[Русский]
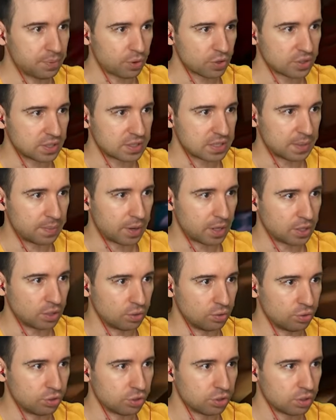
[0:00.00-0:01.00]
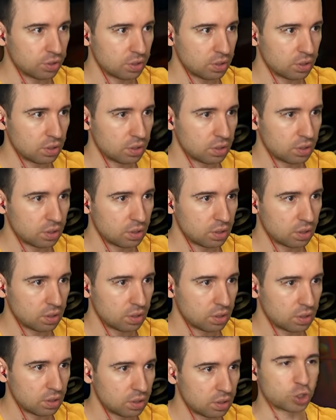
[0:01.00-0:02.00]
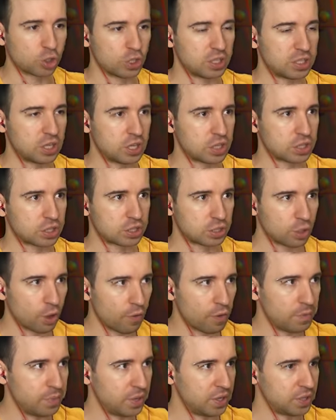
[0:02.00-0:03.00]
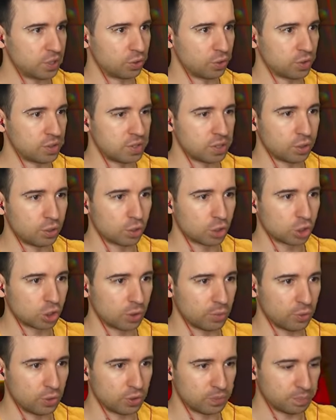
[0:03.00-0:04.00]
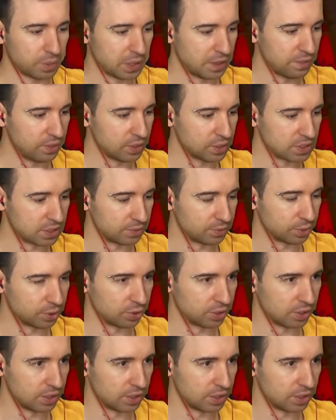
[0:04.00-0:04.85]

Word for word: И просто забрать ключ. Мне пришлось снова перезагрузить игру, чтобы он появился в